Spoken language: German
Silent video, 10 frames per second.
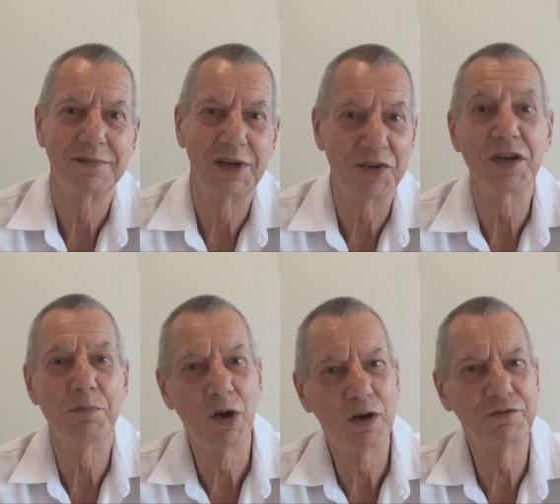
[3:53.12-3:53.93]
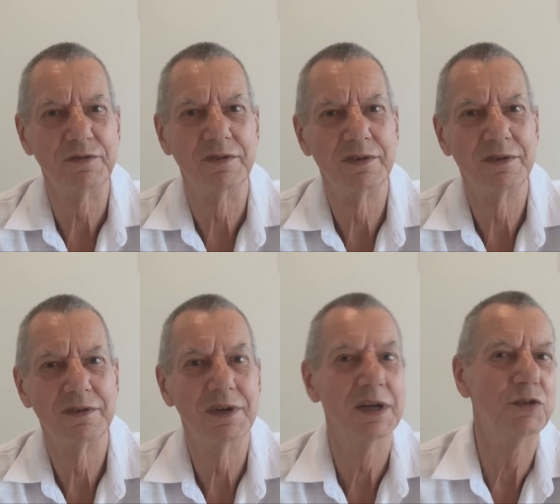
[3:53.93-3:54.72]
lasse ich mal offen.
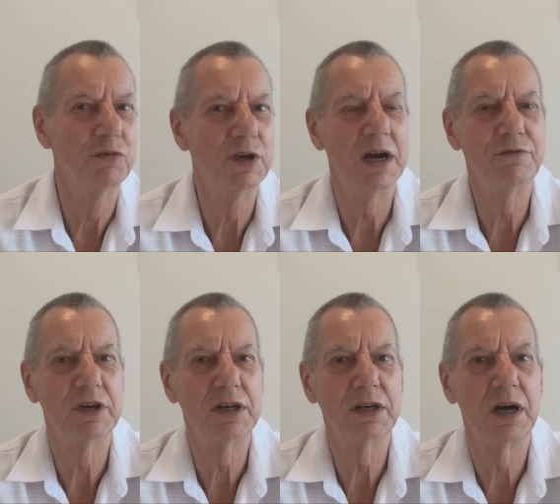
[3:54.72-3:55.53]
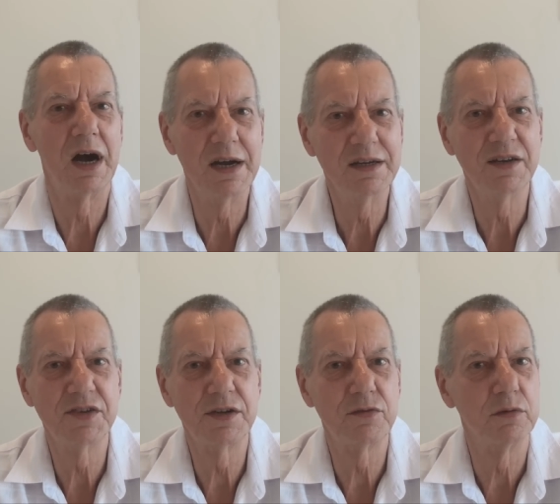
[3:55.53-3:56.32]
Es wird einfach
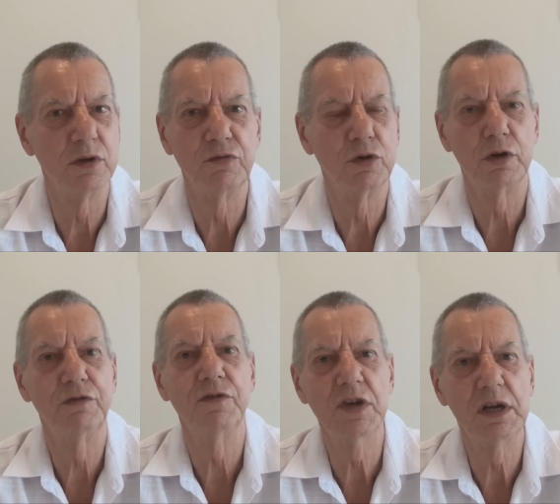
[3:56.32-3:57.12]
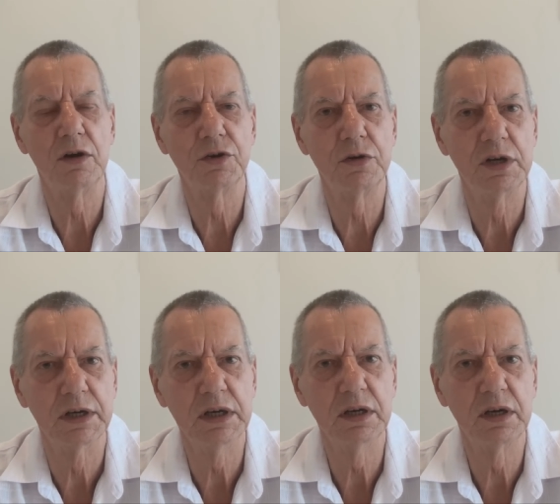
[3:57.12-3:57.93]
eingesetzt und es wird offensichtlich auch
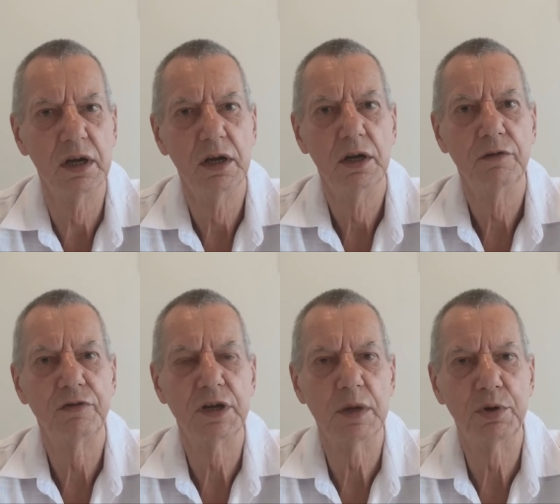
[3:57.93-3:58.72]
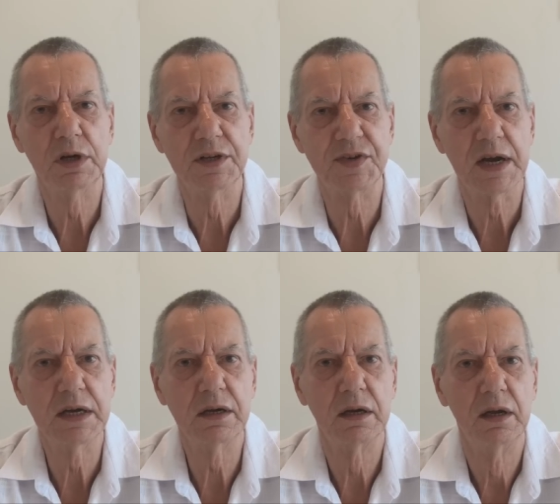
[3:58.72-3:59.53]
toleriert von der
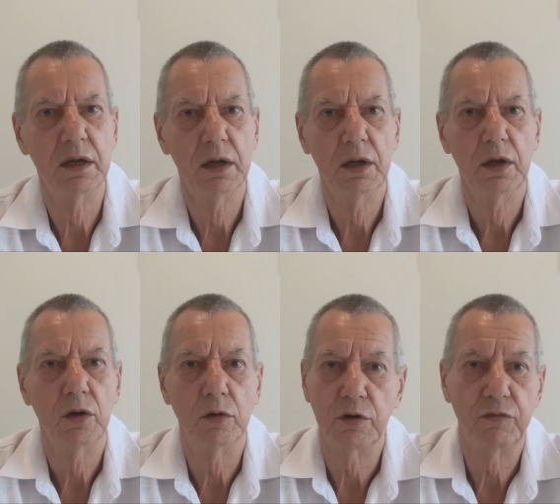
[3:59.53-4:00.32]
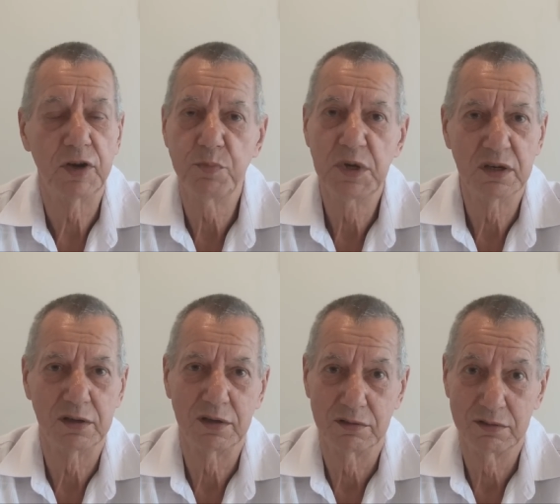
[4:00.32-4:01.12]
Polizei. Und was
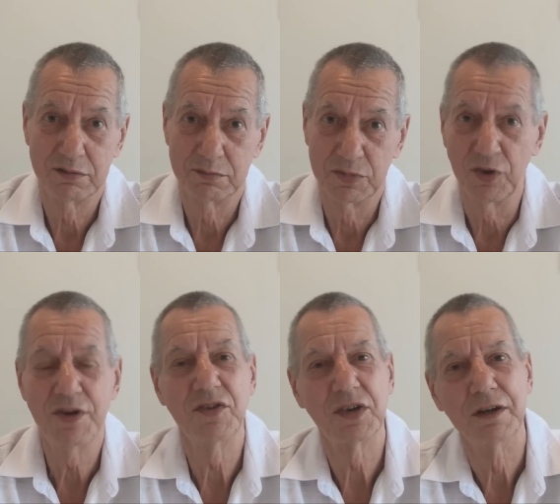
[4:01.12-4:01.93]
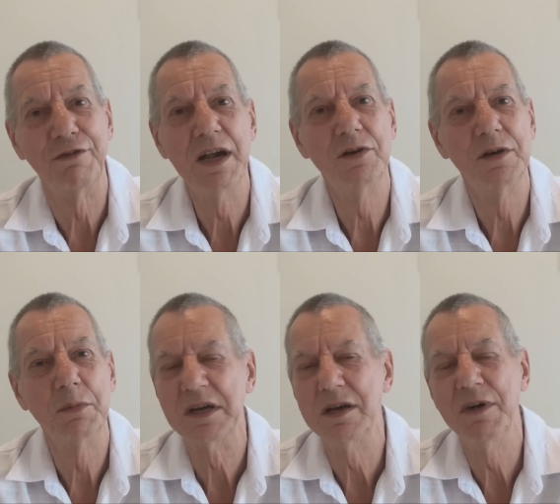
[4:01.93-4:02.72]
mir besonders gefällt und
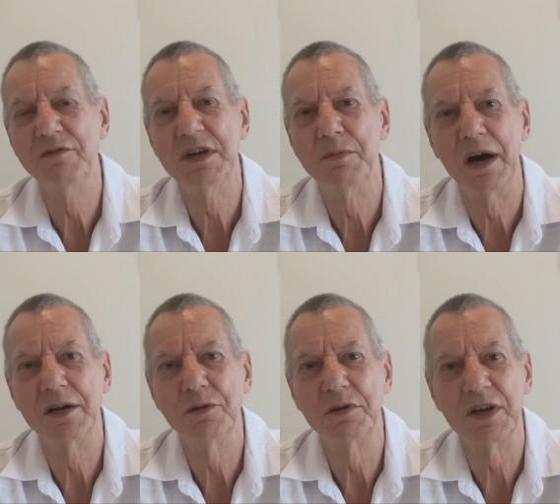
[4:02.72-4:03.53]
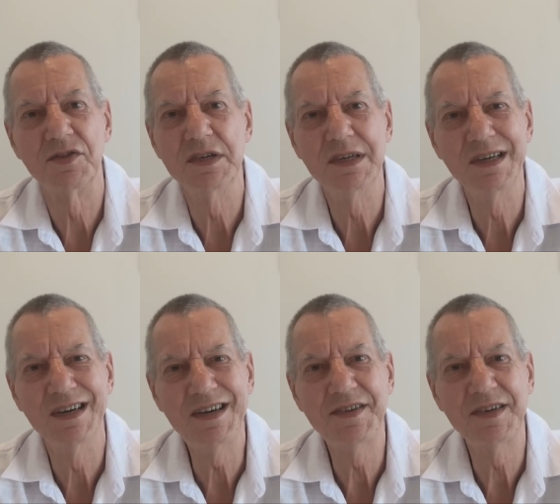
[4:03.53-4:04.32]
mich immer wieder beeindruckt, das sind die
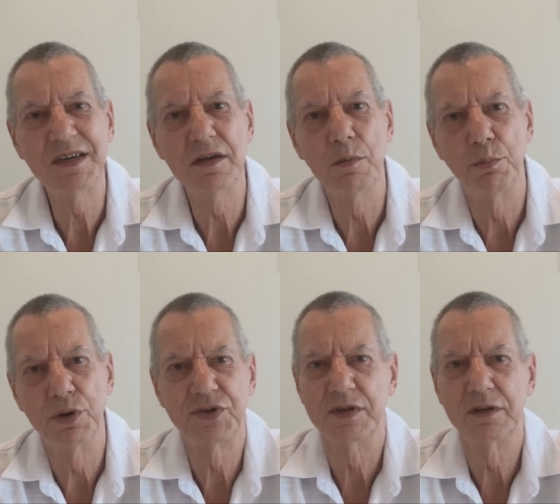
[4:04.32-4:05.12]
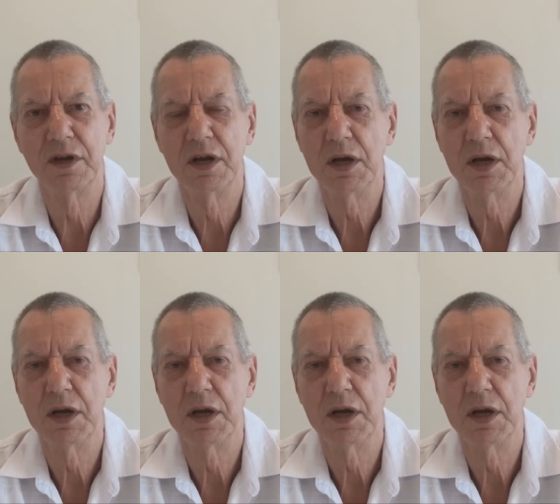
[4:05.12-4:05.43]
riesigen Busse